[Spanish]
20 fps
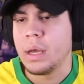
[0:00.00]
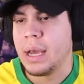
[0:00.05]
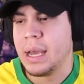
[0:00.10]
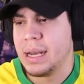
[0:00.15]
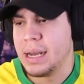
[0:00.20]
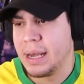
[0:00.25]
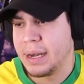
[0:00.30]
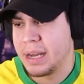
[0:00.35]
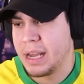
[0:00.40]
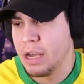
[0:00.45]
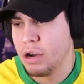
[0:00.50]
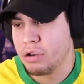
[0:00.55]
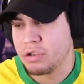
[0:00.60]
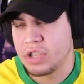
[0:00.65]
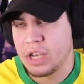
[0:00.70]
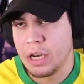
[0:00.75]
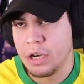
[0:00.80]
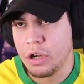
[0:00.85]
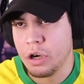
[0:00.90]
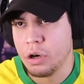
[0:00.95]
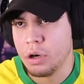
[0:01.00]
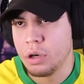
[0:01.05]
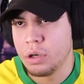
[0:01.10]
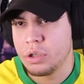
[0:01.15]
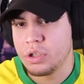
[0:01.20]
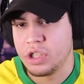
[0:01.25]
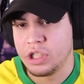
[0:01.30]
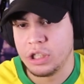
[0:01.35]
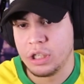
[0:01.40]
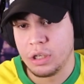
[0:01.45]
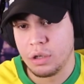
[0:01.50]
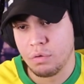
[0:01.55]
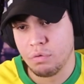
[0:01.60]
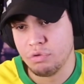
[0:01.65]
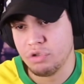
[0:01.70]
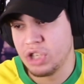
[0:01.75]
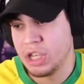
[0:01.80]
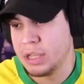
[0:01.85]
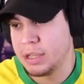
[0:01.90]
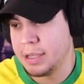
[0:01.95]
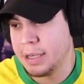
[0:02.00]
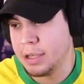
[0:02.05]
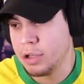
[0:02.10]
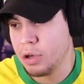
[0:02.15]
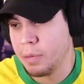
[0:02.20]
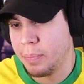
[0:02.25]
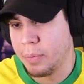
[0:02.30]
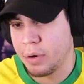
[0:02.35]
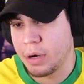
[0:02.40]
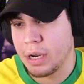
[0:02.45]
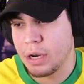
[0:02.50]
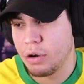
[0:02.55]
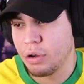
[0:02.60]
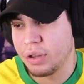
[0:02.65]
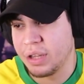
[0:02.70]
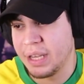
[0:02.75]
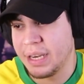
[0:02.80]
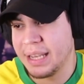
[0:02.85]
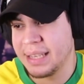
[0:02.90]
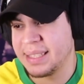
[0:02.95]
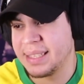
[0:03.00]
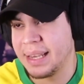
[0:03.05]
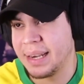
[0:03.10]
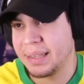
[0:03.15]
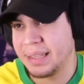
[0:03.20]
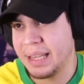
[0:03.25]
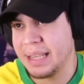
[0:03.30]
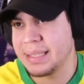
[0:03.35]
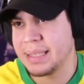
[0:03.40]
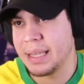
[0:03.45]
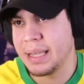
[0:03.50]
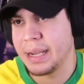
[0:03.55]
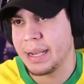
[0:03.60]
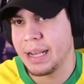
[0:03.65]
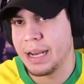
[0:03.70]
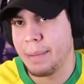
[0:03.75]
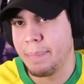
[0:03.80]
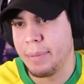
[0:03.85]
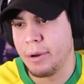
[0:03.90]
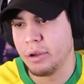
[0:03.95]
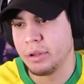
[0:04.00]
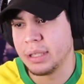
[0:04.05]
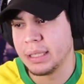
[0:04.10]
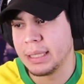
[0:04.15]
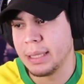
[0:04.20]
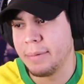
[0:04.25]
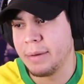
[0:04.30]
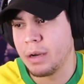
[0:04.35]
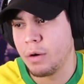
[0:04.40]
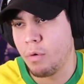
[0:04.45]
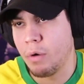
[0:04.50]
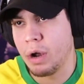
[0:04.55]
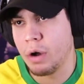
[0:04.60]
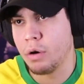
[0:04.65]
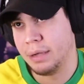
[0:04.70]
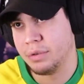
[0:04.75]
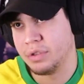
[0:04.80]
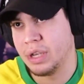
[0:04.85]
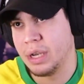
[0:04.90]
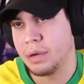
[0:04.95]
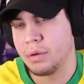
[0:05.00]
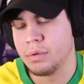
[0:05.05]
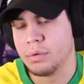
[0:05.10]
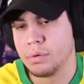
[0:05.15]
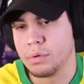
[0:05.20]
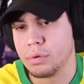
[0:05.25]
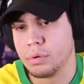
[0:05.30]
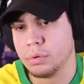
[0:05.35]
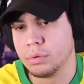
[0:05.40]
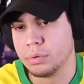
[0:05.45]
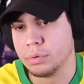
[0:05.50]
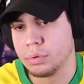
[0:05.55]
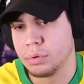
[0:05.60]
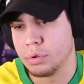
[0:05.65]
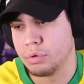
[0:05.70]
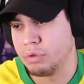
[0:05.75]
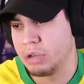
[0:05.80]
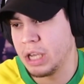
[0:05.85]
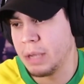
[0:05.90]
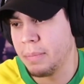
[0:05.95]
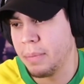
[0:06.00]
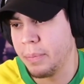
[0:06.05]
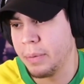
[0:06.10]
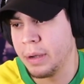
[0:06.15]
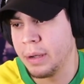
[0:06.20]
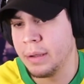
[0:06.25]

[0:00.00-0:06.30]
El arquero salió sin ningún sentido porque no tenía certeza de que la pelota estaba en juego, o sea, con, su equipo, pues.